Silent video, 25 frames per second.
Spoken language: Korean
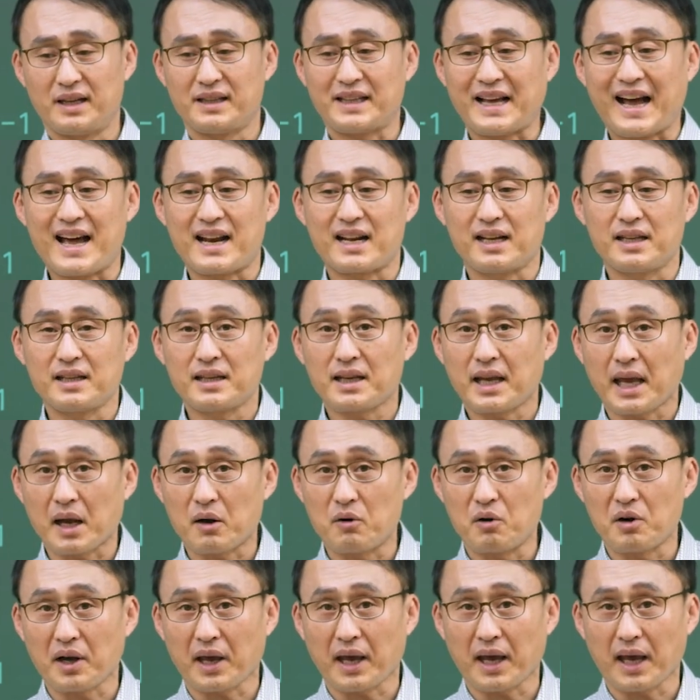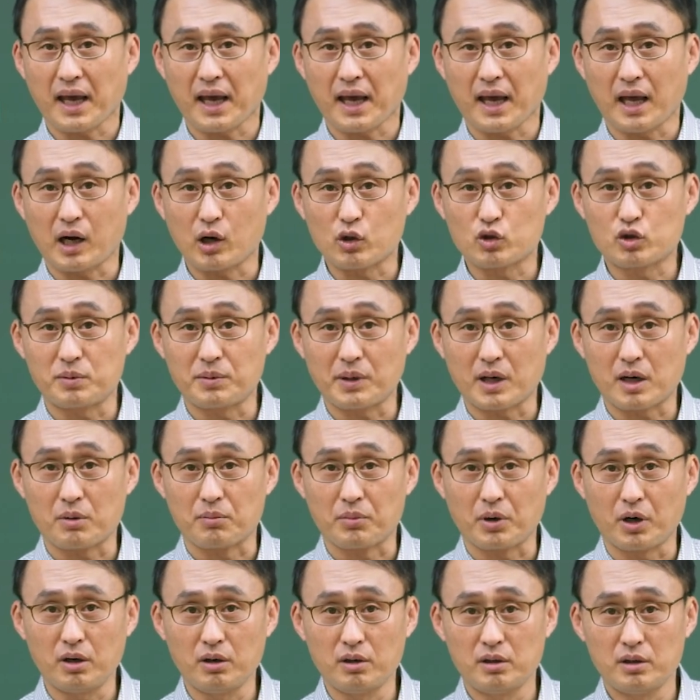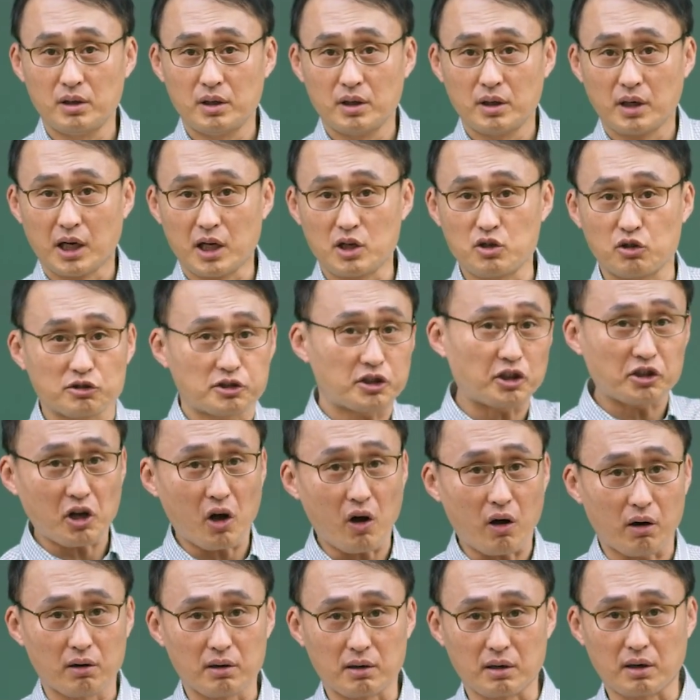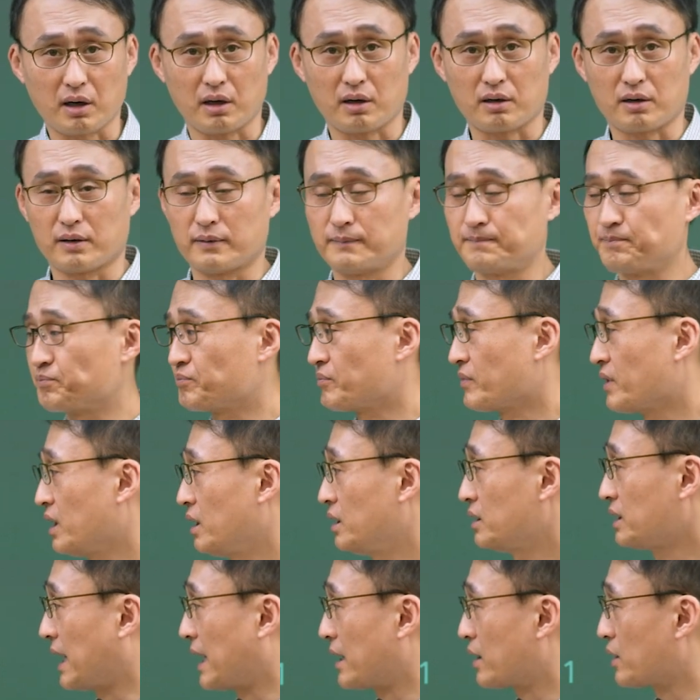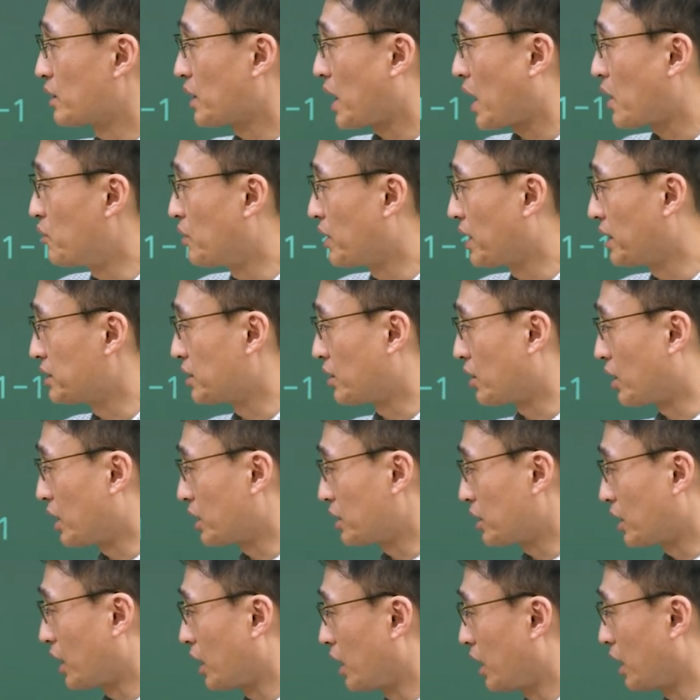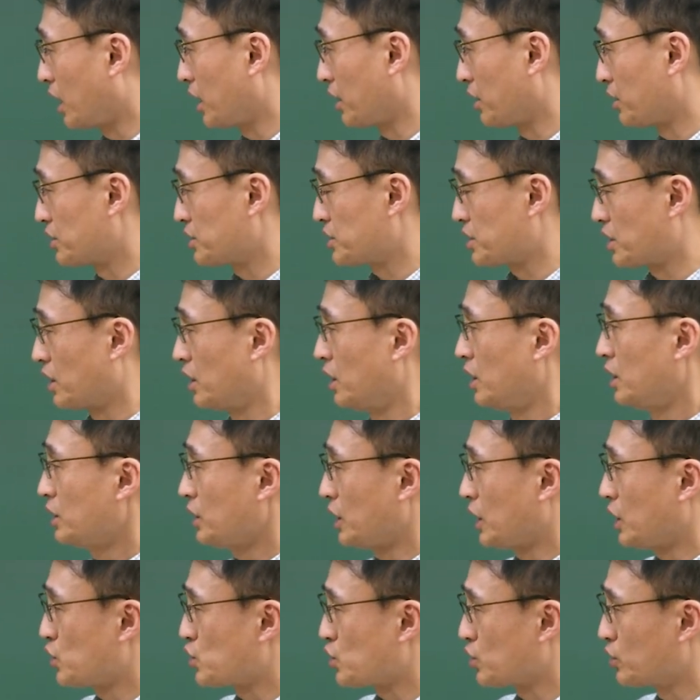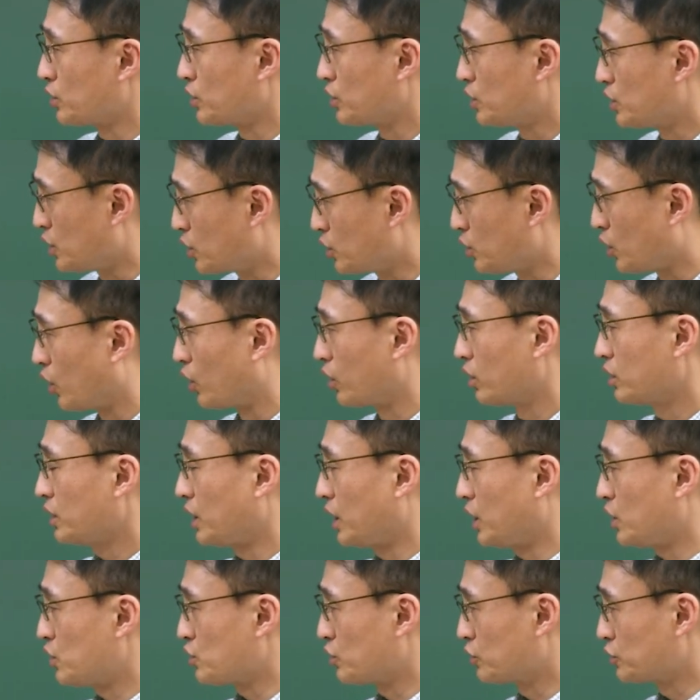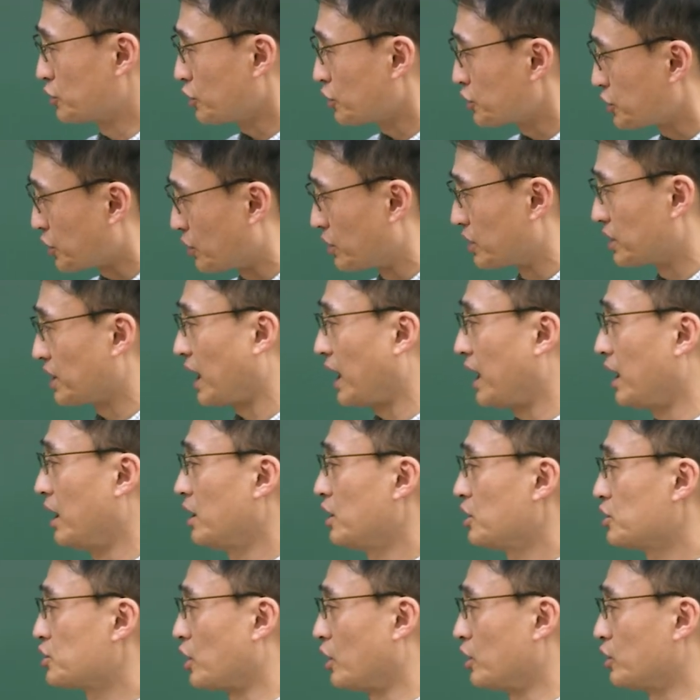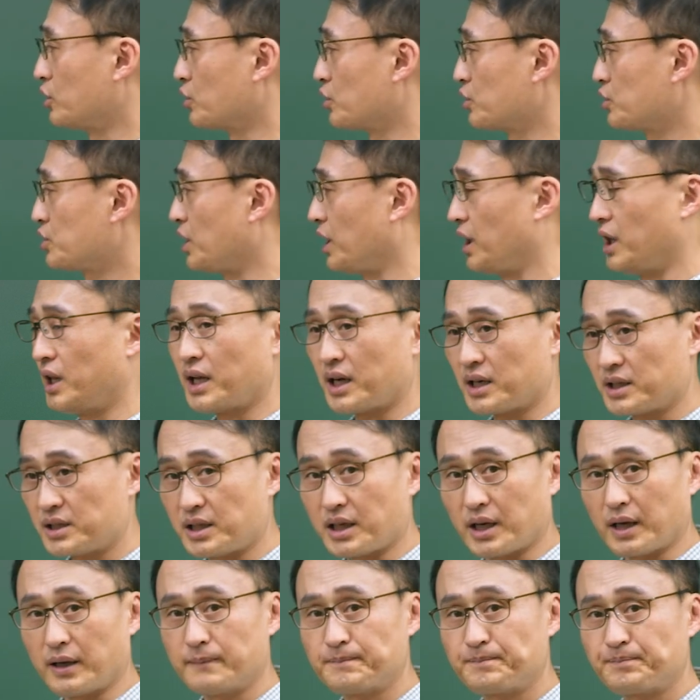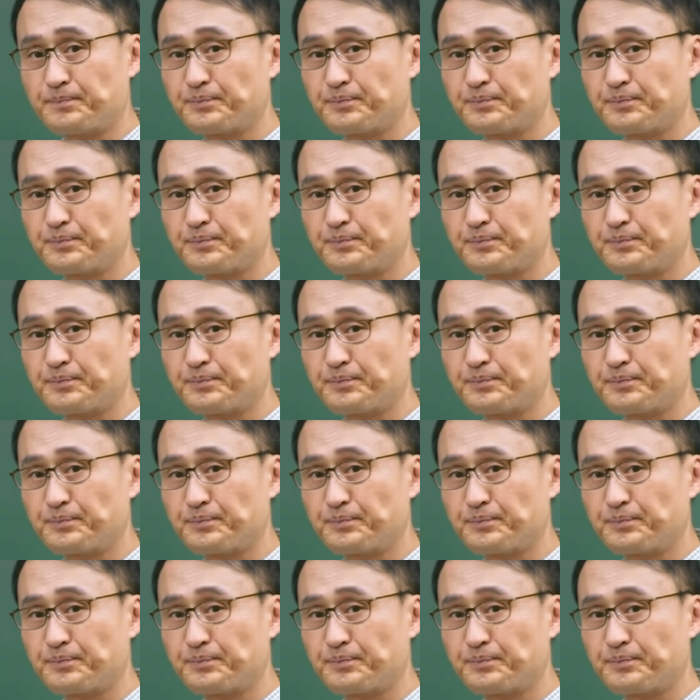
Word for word: 다른 개공에라고 출발하면 뭐이중사석 이렇게 읽어요. 다른 계곡에 들어갔다 이거지. 이종 등록, 이종 소속은 다 절동치 일다시.